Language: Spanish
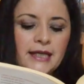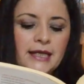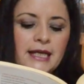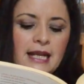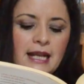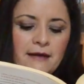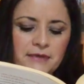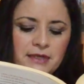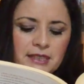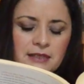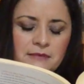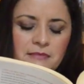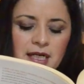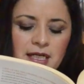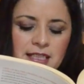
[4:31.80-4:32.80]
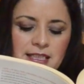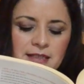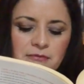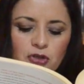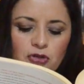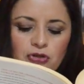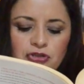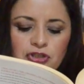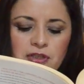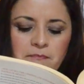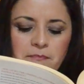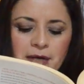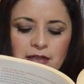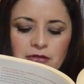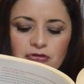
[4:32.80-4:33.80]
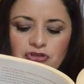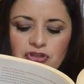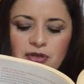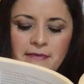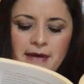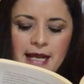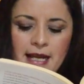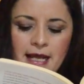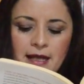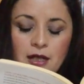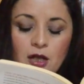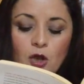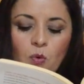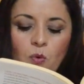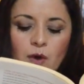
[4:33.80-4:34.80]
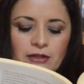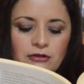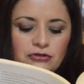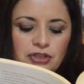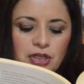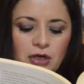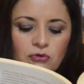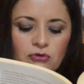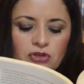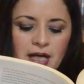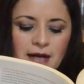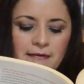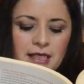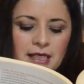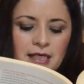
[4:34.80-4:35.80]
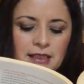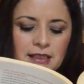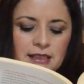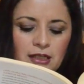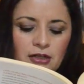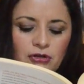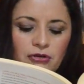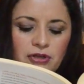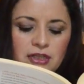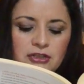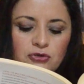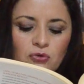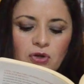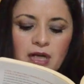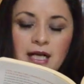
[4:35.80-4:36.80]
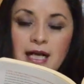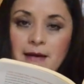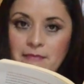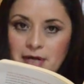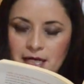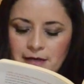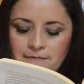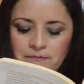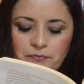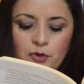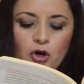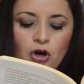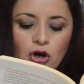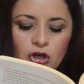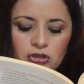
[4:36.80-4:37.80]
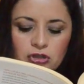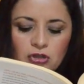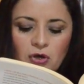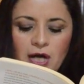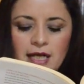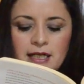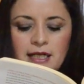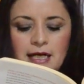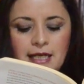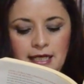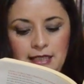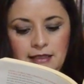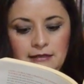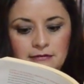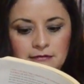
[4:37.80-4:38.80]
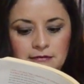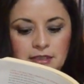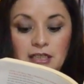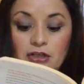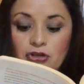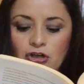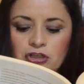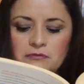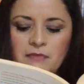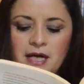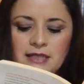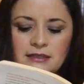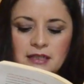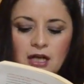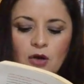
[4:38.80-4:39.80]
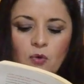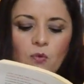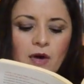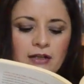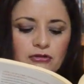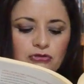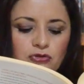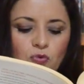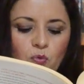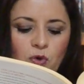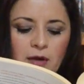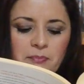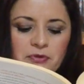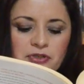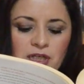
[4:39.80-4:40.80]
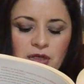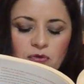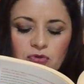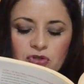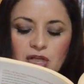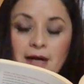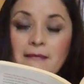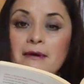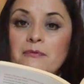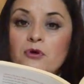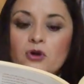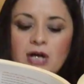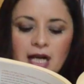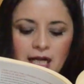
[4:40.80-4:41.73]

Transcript: que la víctima recibió dos impactos de bala cuando se encontraba en el interior de su recámara, otro al caer y dos más cuando su cuerpo se encontraba boca